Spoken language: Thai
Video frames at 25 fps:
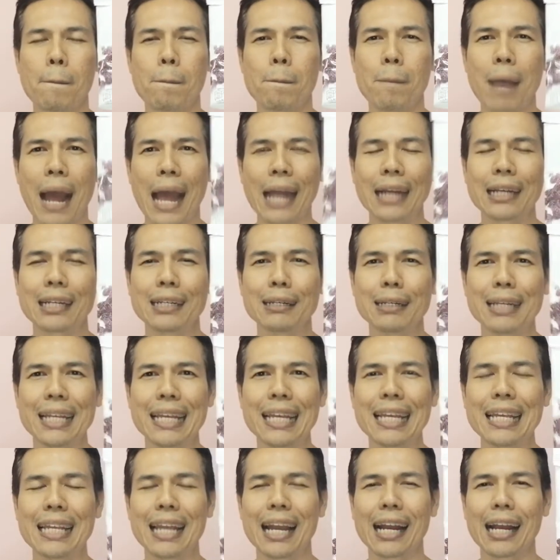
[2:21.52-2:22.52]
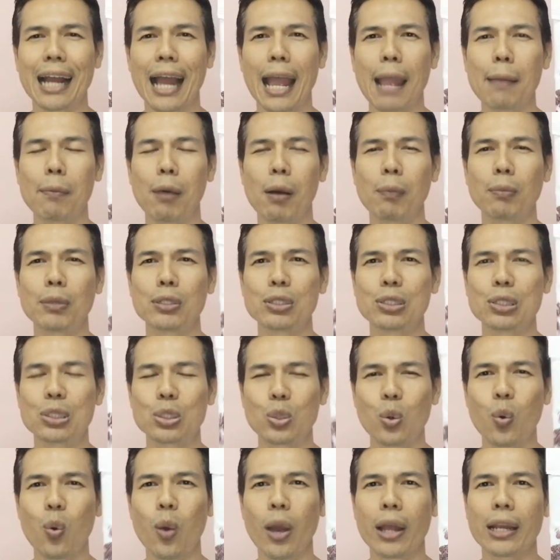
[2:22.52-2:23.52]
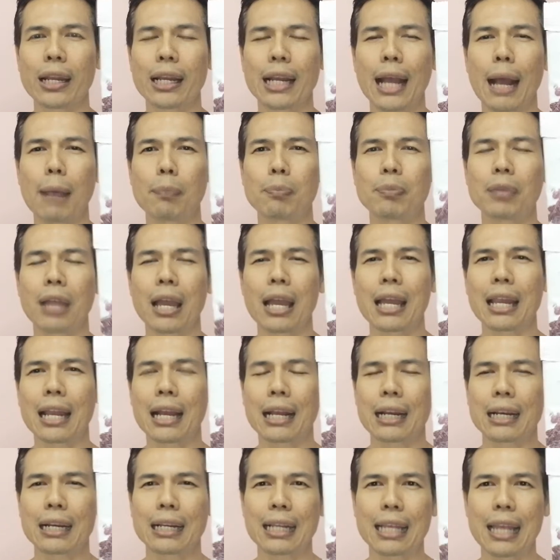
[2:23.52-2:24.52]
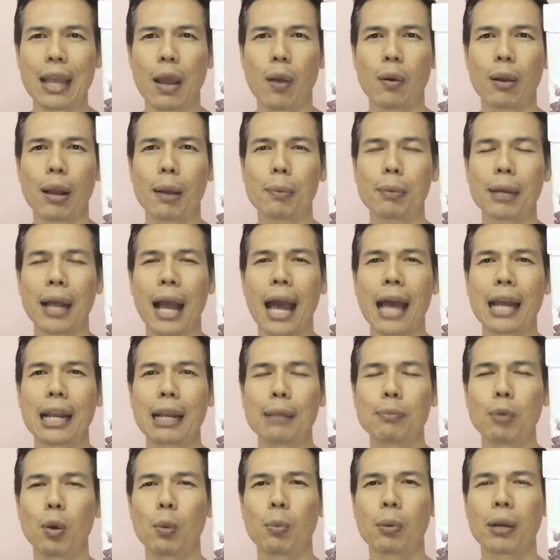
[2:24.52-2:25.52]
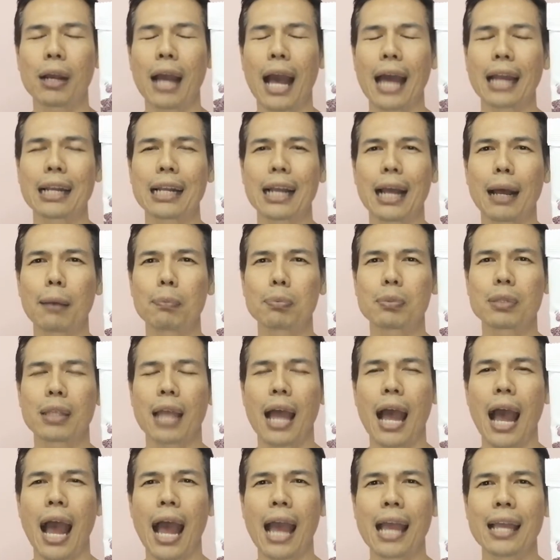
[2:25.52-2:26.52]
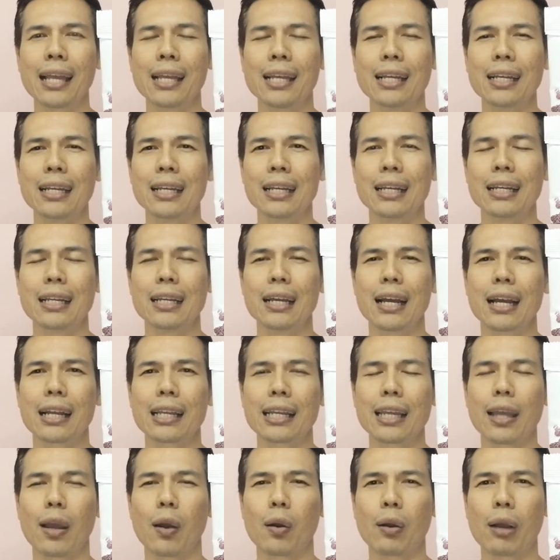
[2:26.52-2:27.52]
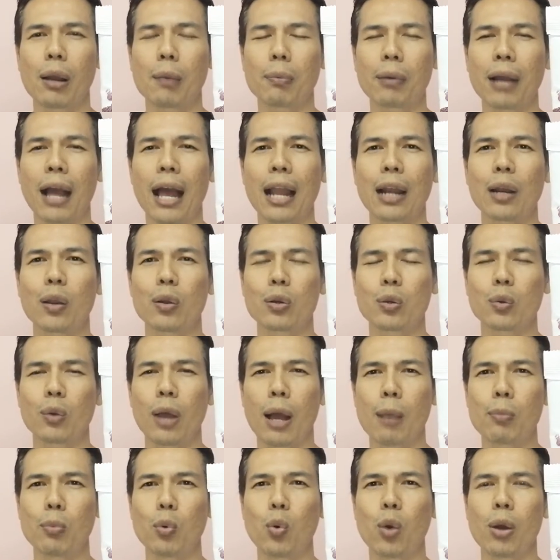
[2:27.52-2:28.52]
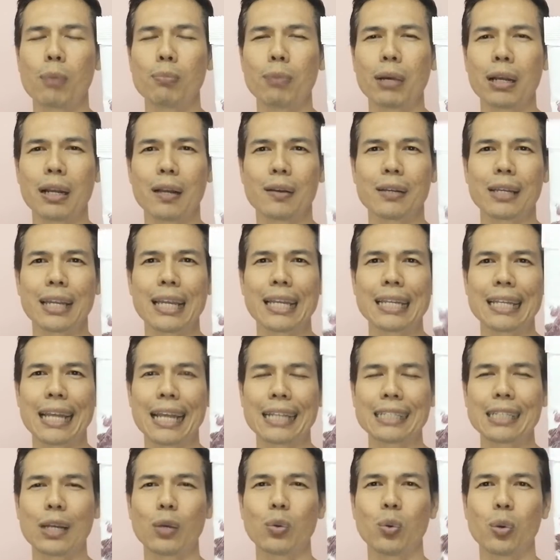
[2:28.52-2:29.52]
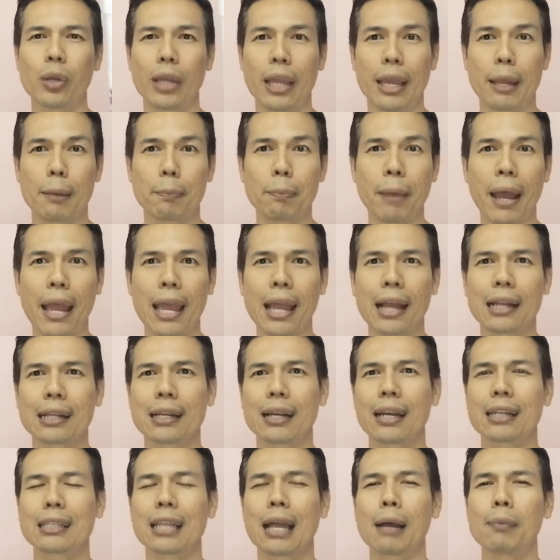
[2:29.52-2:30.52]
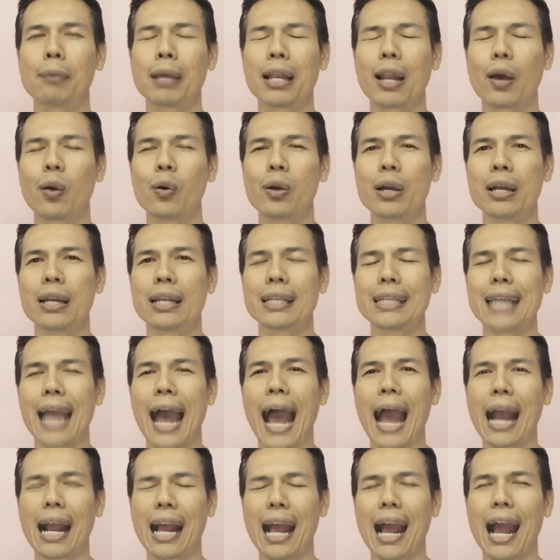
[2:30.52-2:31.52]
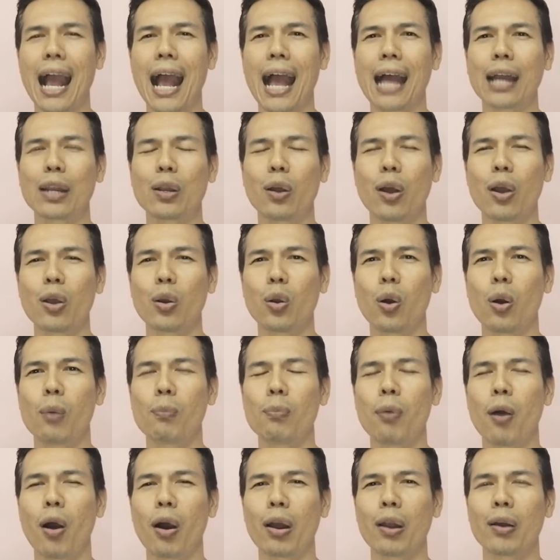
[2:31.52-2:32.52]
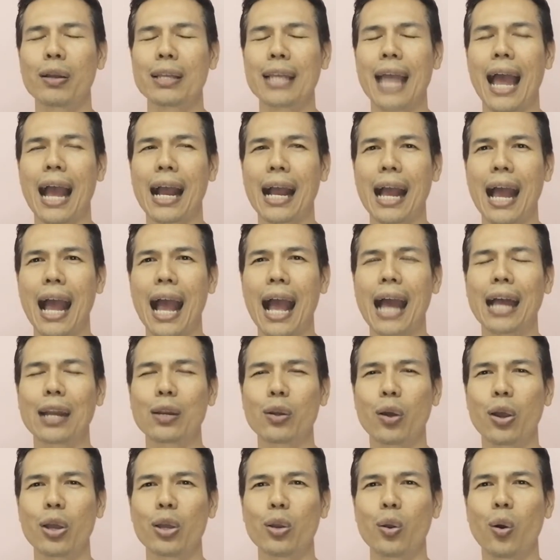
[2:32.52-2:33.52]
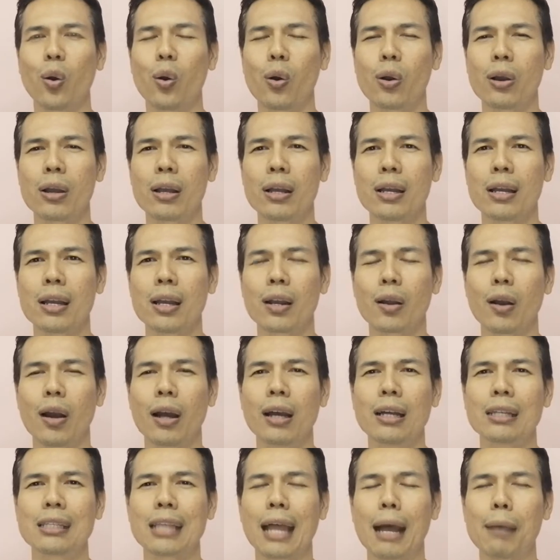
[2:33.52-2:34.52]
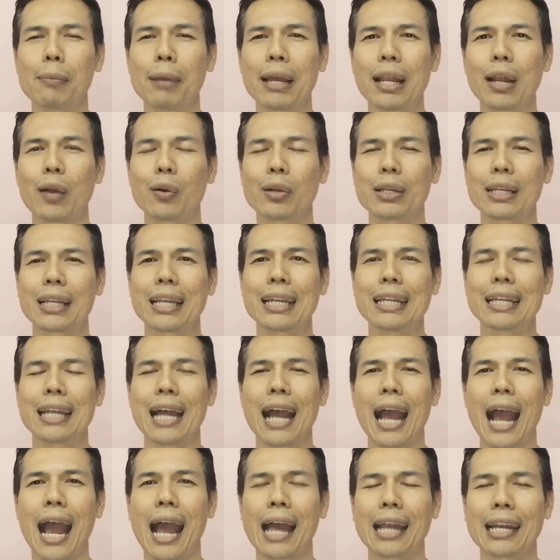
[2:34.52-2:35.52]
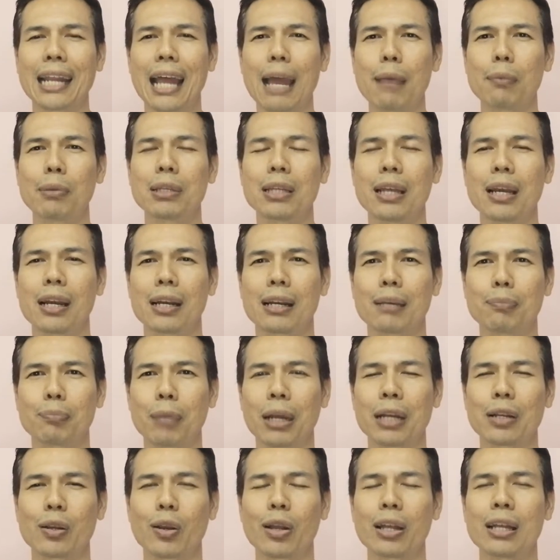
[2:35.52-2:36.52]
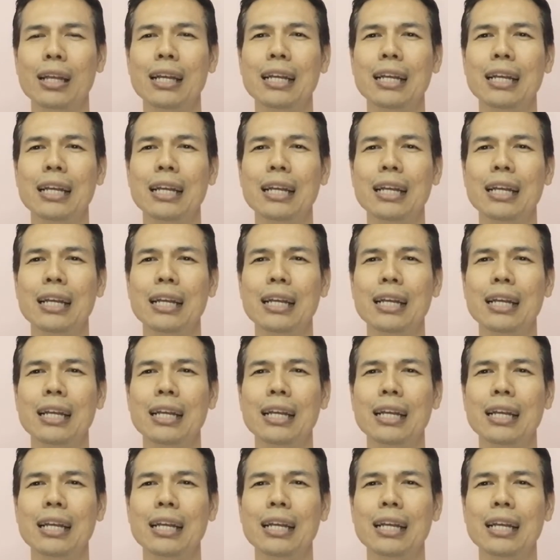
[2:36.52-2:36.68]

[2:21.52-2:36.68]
มันดียังไงเพราะมันช่วยนะครับในเกี่ยวกับการระบบการขับถ่ายเรื่องเกี่ยวกับการลดความอ้วนเมื่อเรากินไอ้เจ้าลูกเกดไปอ่ะก็ทำให้เราอยากอาหารน้อยลงพอเราอยากอาหารน้อยลงก็ทำให้เรากินอาหารได้มาเยอะมันก็